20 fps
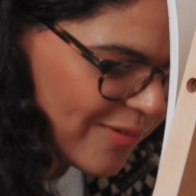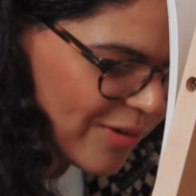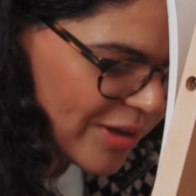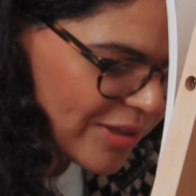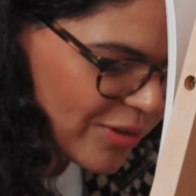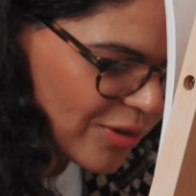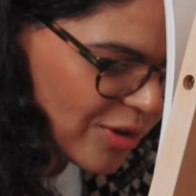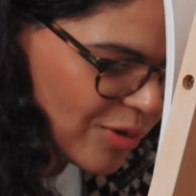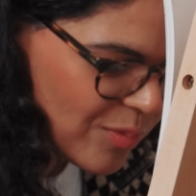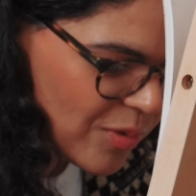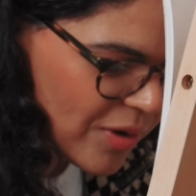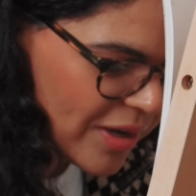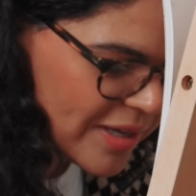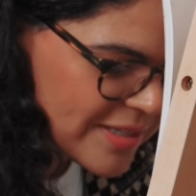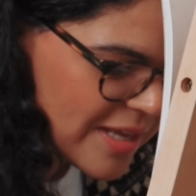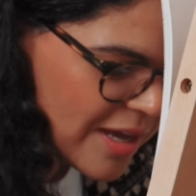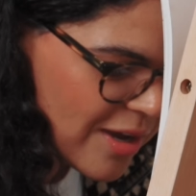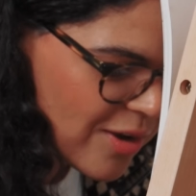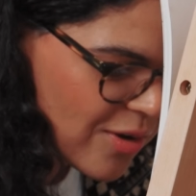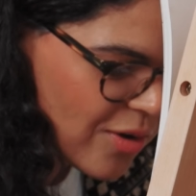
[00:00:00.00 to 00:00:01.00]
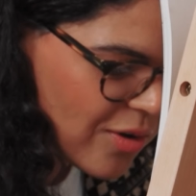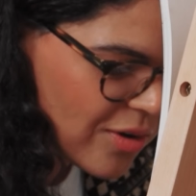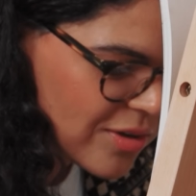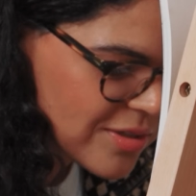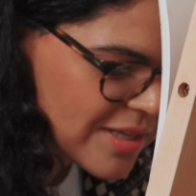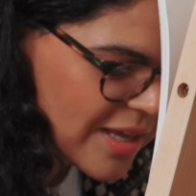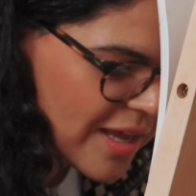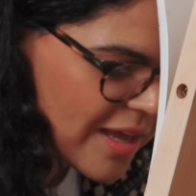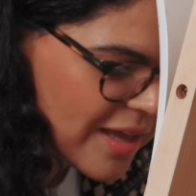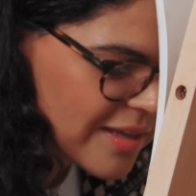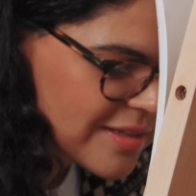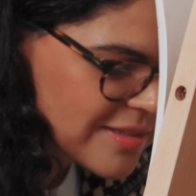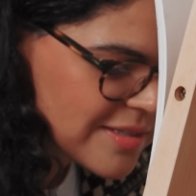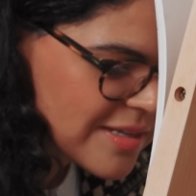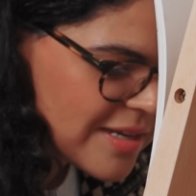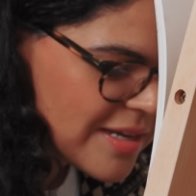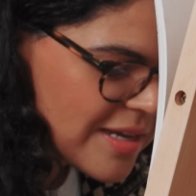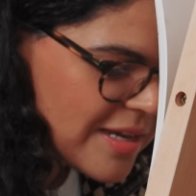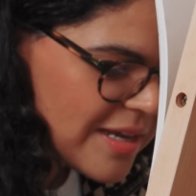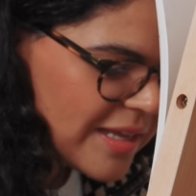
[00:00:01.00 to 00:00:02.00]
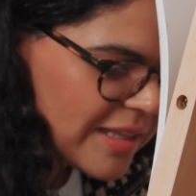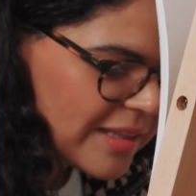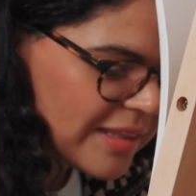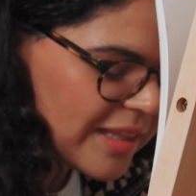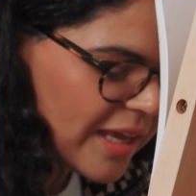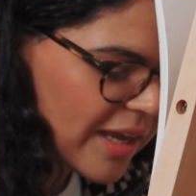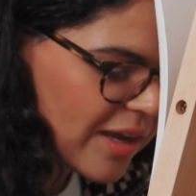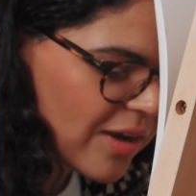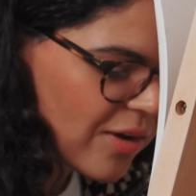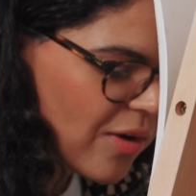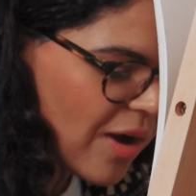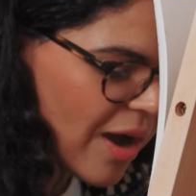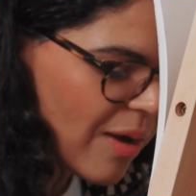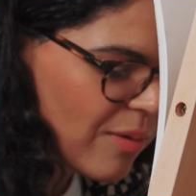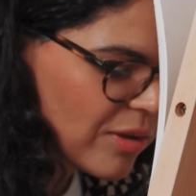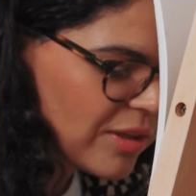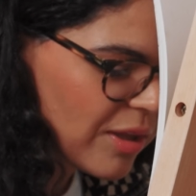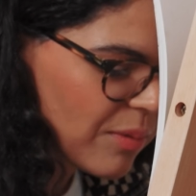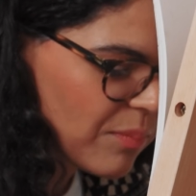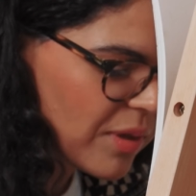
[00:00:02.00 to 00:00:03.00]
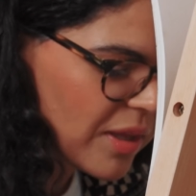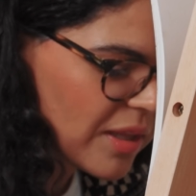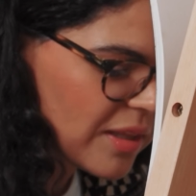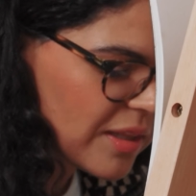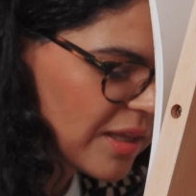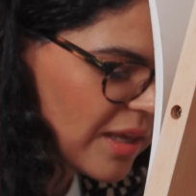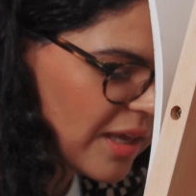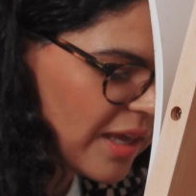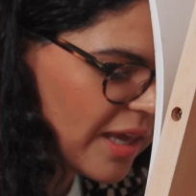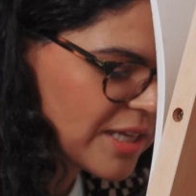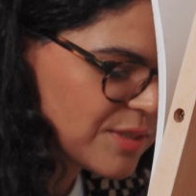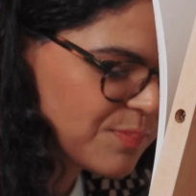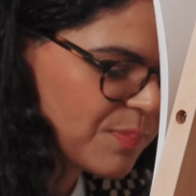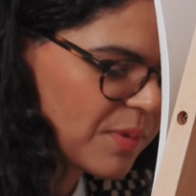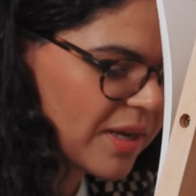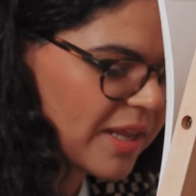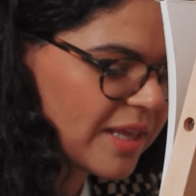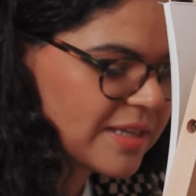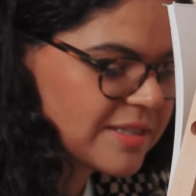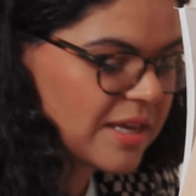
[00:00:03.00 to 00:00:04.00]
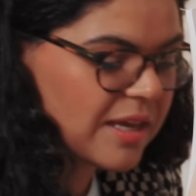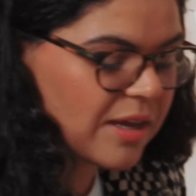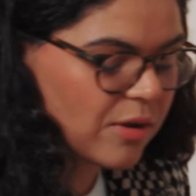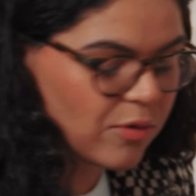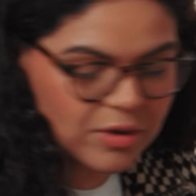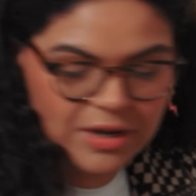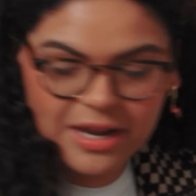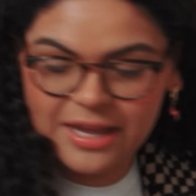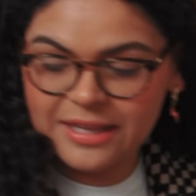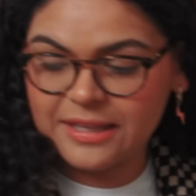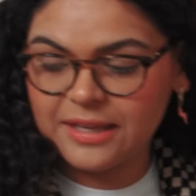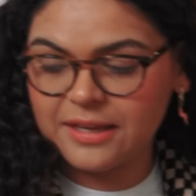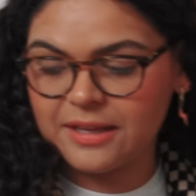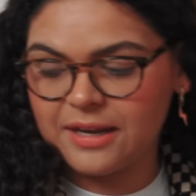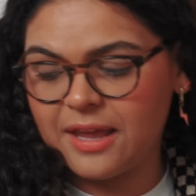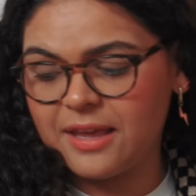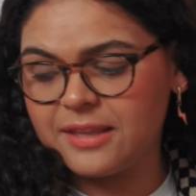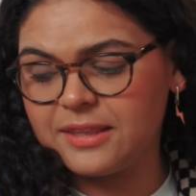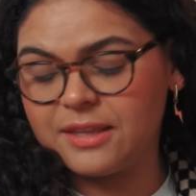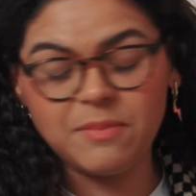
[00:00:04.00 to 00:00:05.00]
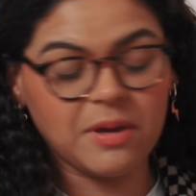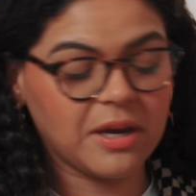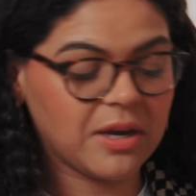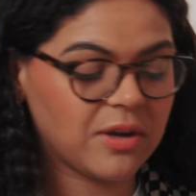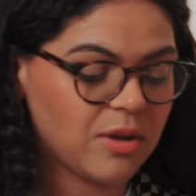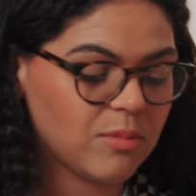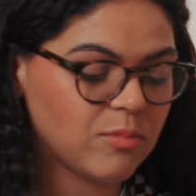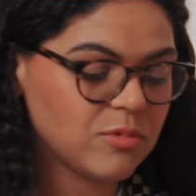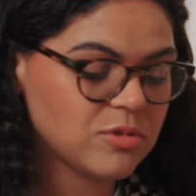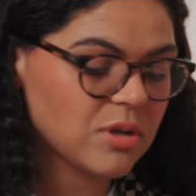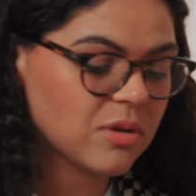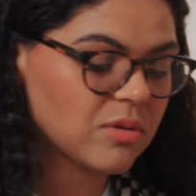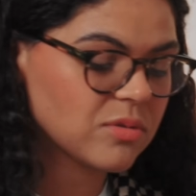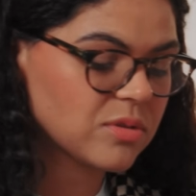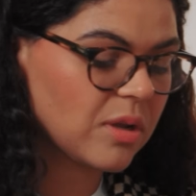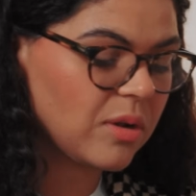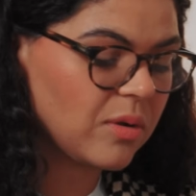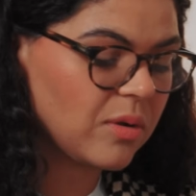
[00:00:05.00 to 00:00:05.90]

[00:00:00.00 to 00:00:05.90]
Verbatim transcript: cuento como esas cosas, tengo, hablo también de experiencias con la gente, la gente me escribe muchas cosas